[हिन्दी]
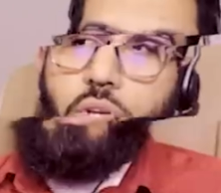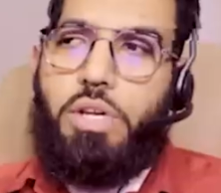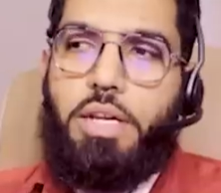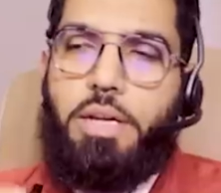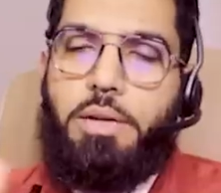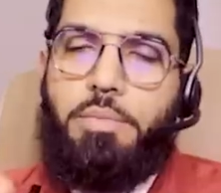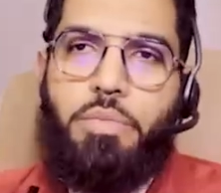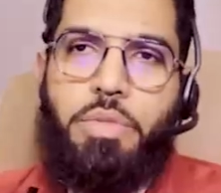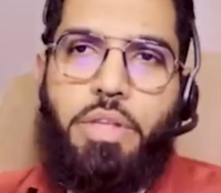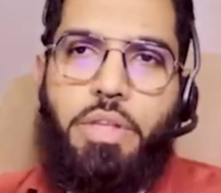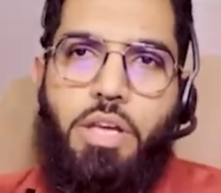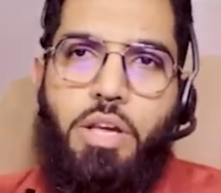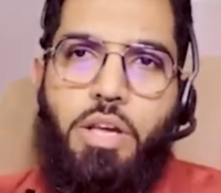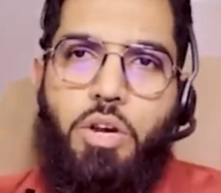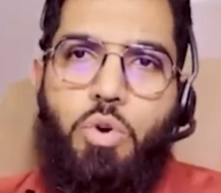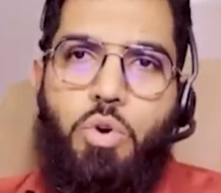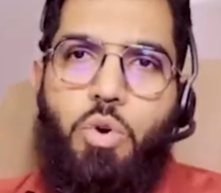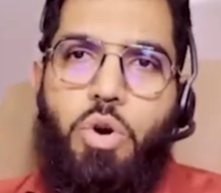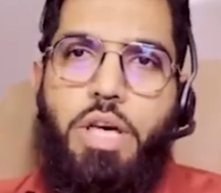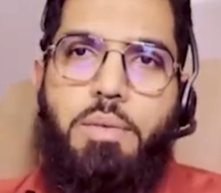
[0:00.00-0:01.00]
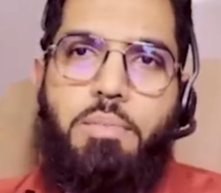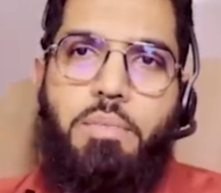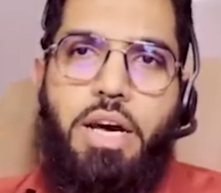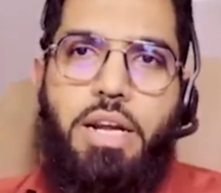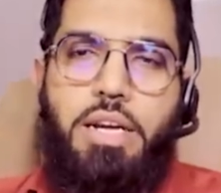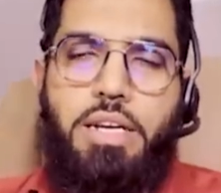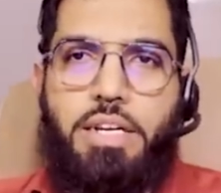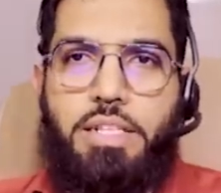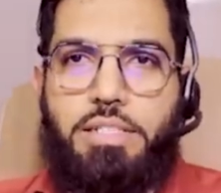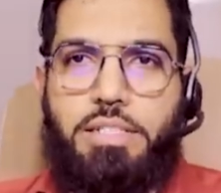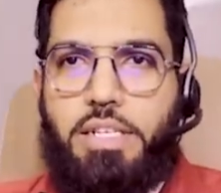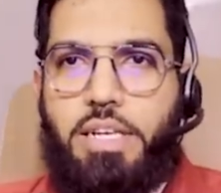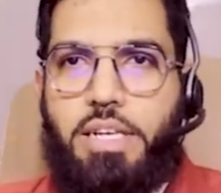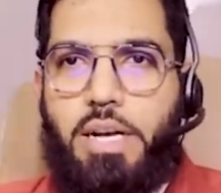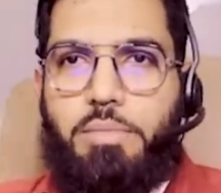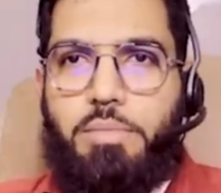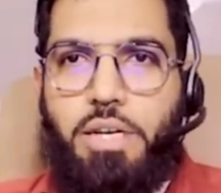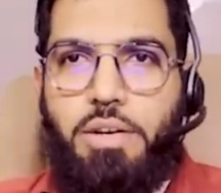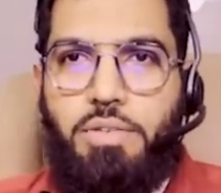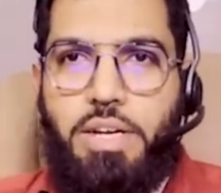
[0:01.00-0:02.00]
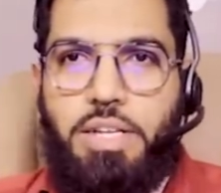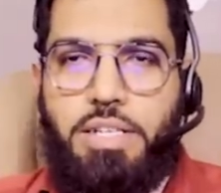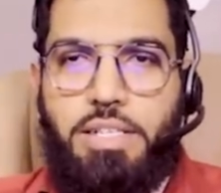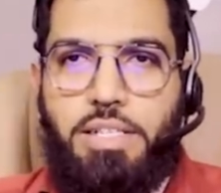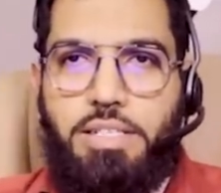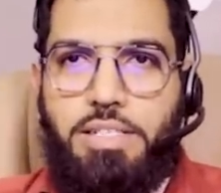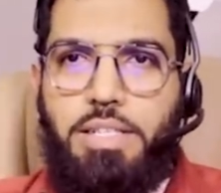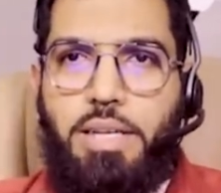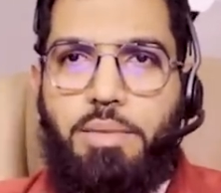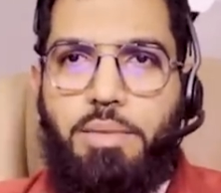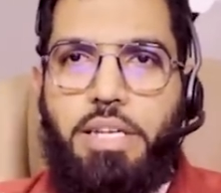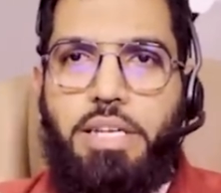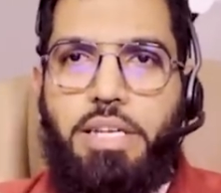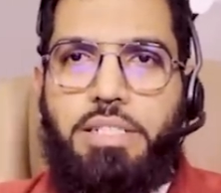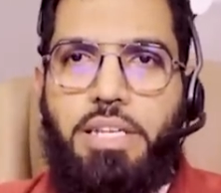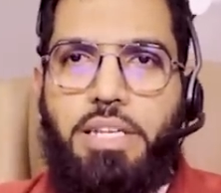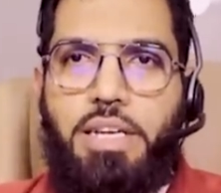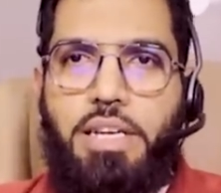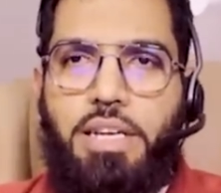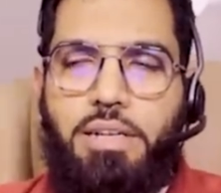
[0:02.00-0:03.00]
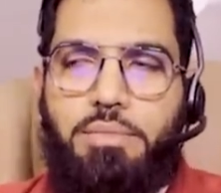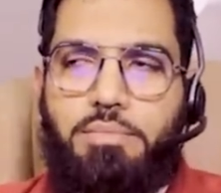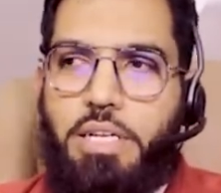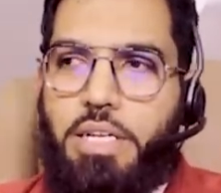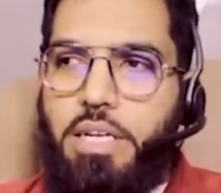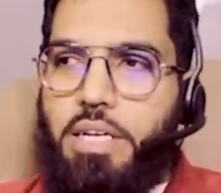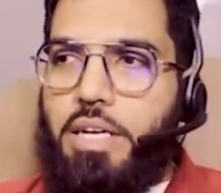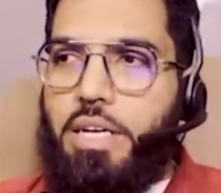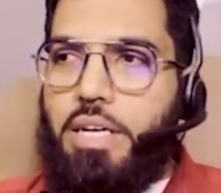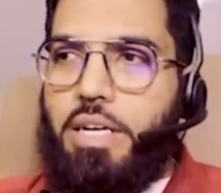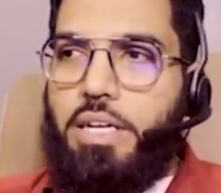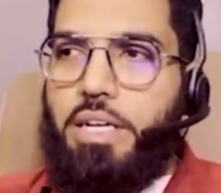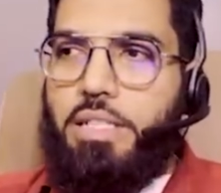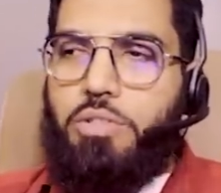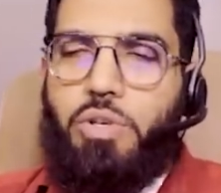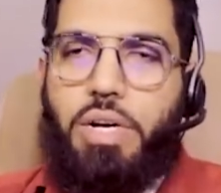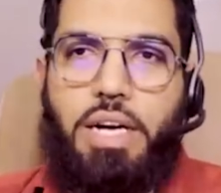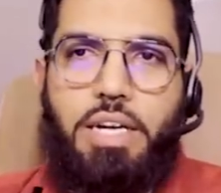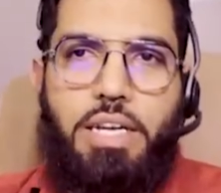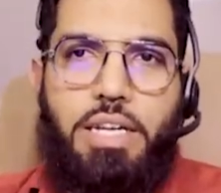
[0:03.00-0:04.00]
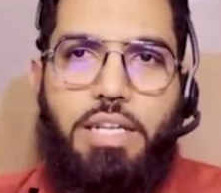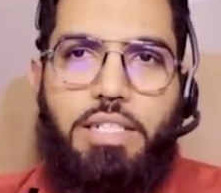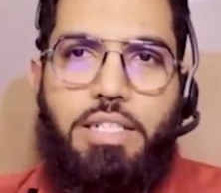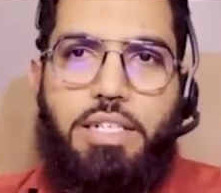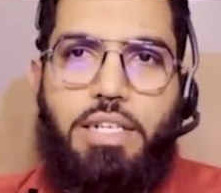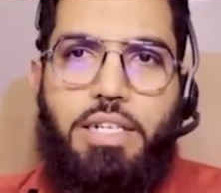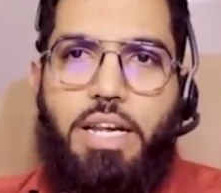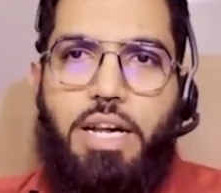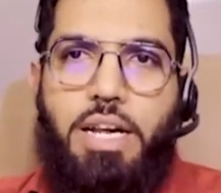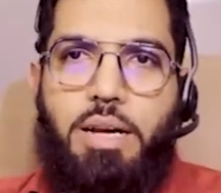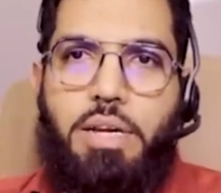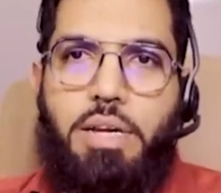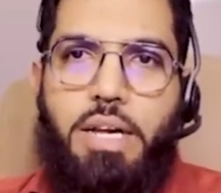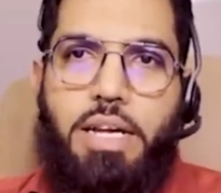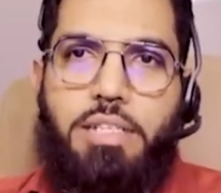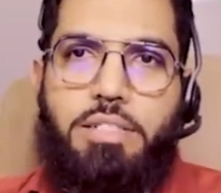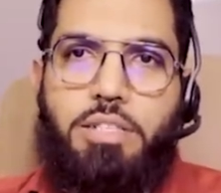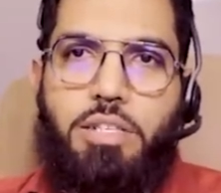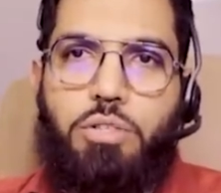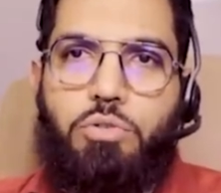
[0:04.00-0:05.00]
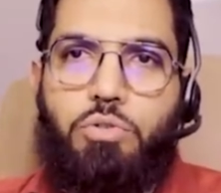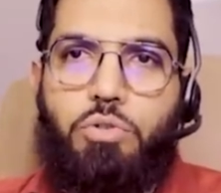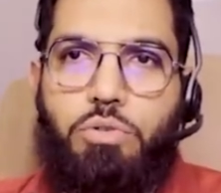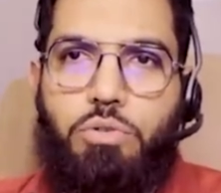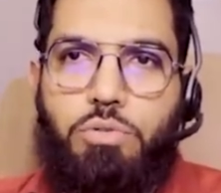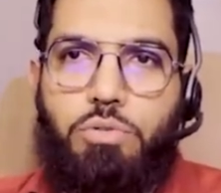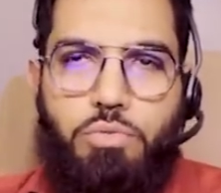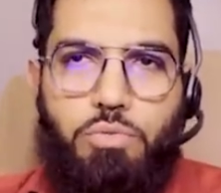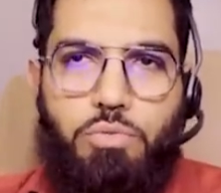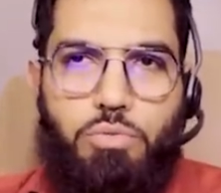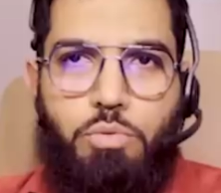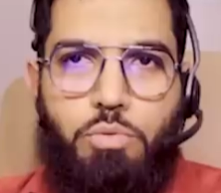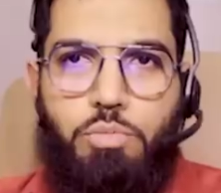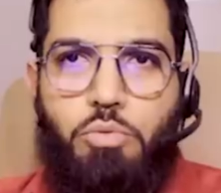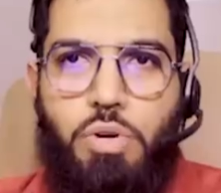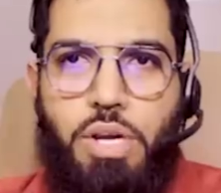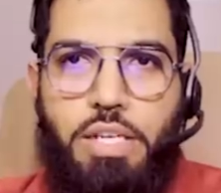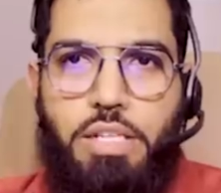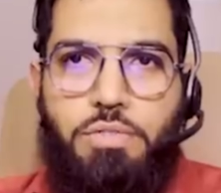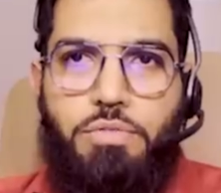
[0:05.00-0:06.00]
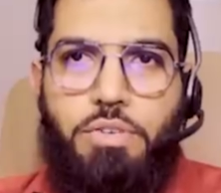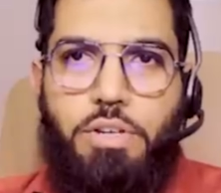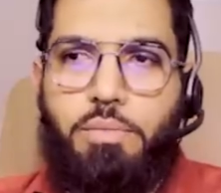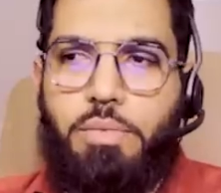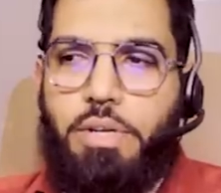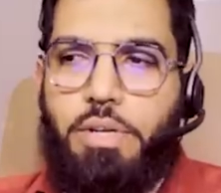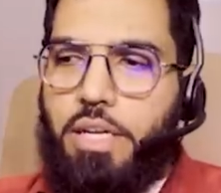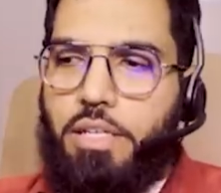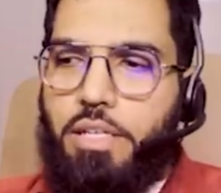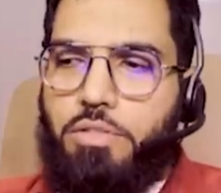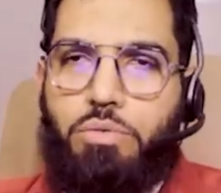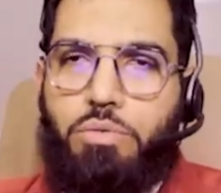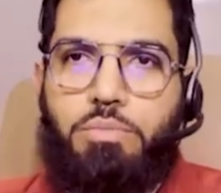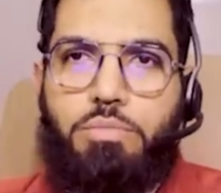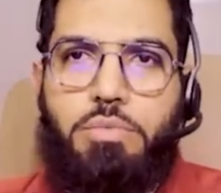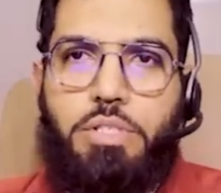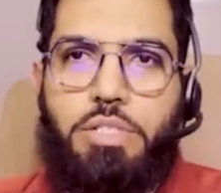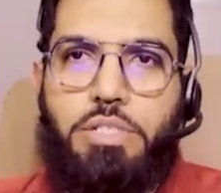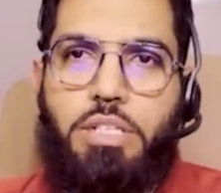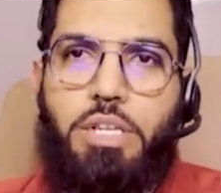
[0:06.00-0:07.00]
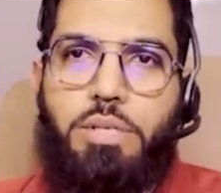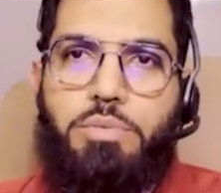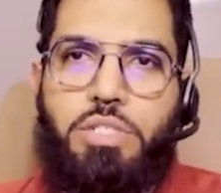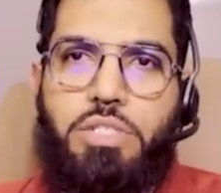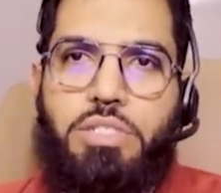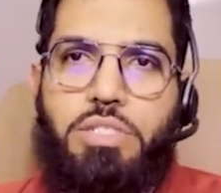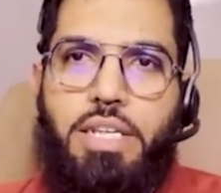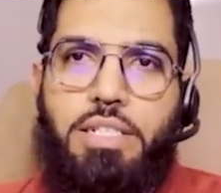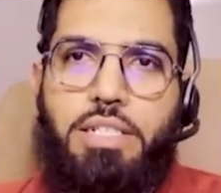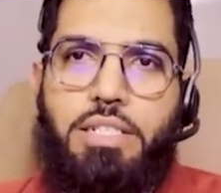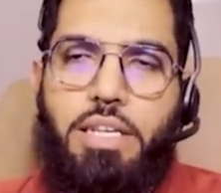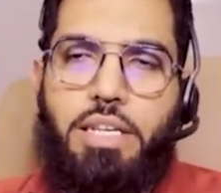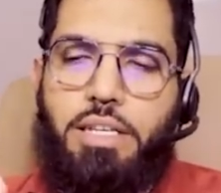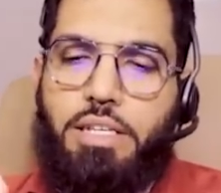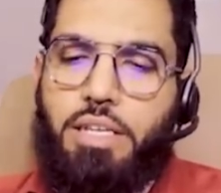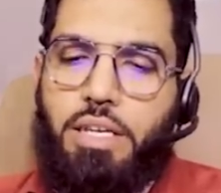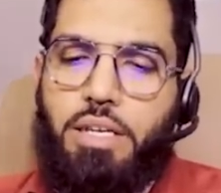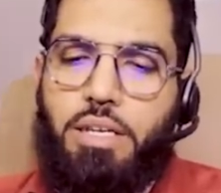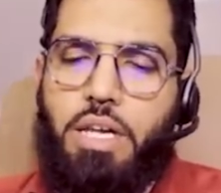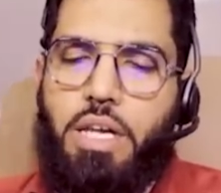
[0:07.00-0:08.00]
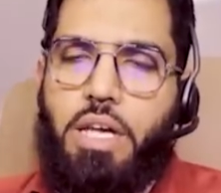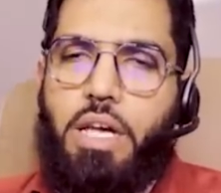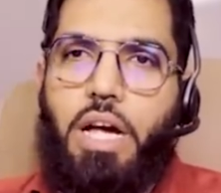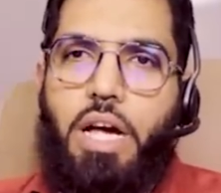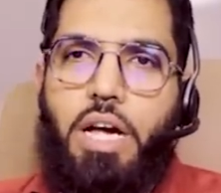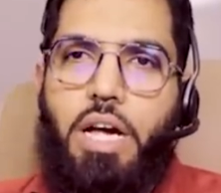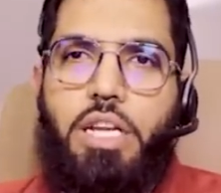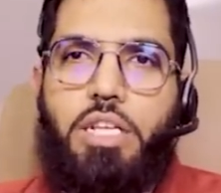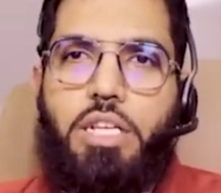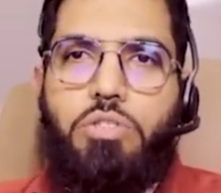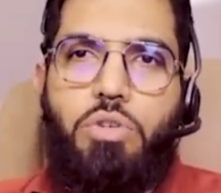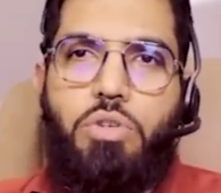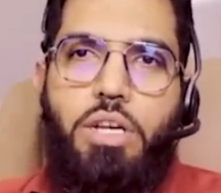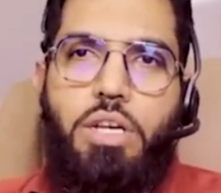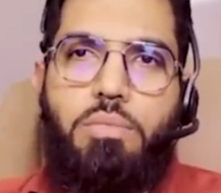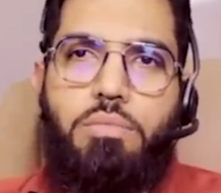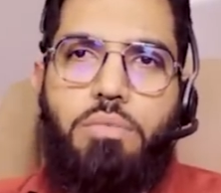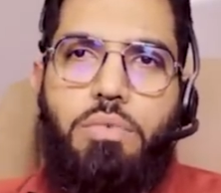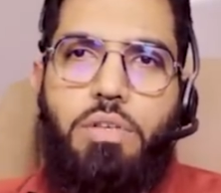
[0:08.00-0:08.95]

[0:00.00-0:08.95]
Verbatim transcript: है कोड़े मार कर इनसे काम करवाया जाता जैसे हम देखते हैं ना जो अंग्रेज़ इंडिया में आए थे तो जो पुरानी फिल्में या जो डिस्क्रिप्शन आते हैं कि अंग्रेज़ जो है